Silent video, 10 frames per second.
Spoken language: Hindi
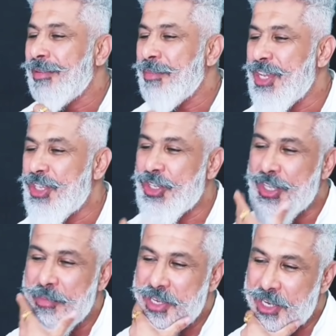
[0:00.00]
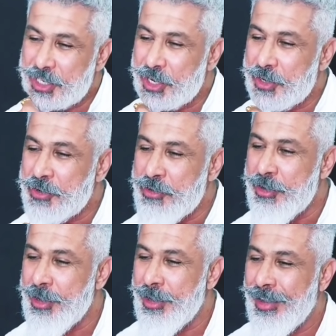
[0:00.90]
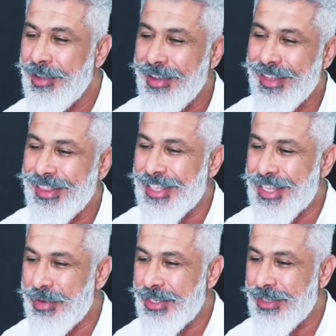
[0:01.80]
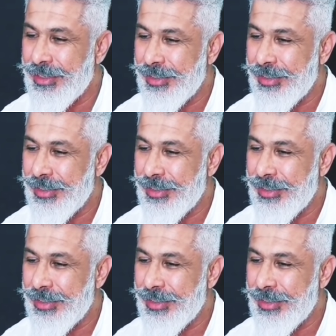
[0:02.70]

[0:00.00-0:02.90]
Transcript: मैं किसी को समझ आ जाऊं इतनी समझ